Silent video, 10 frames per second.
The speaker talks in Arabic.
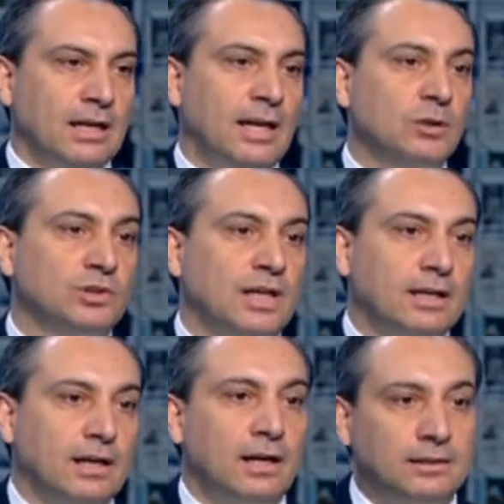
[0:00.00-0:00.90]
لا
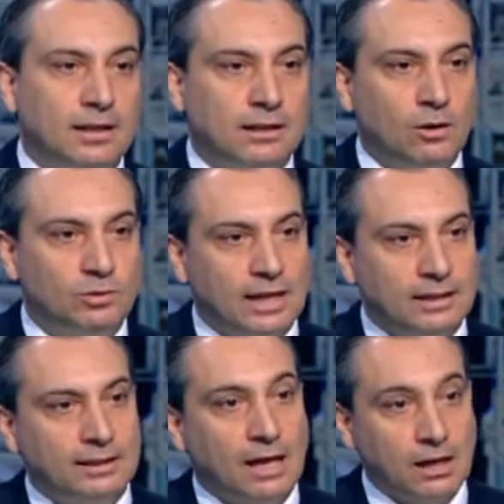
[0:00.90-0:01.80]
تشكل خطر او
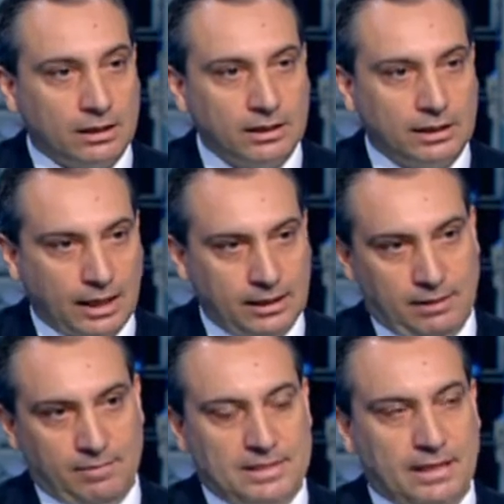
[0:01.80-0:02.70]
تهديد حقيقي على
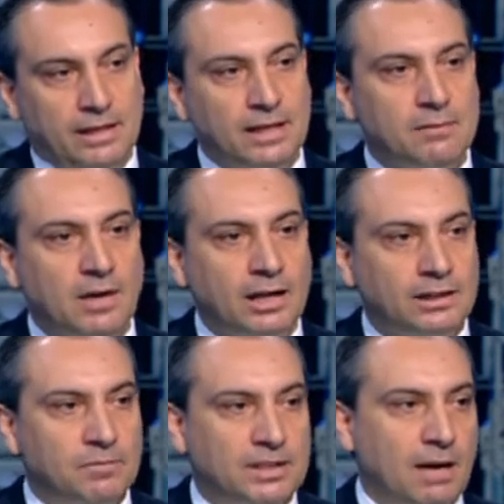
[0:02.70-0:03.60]
المساله انما
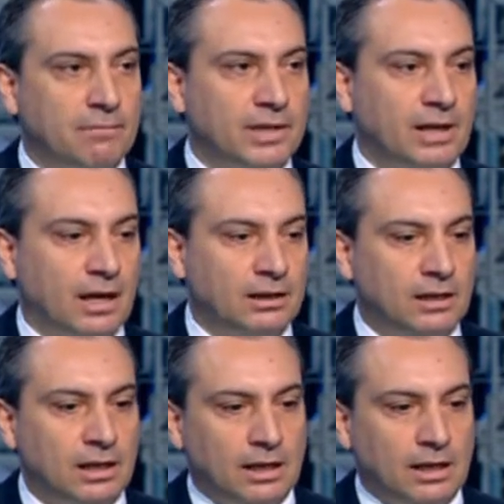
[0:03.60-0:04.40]
ايضا بتعبر عن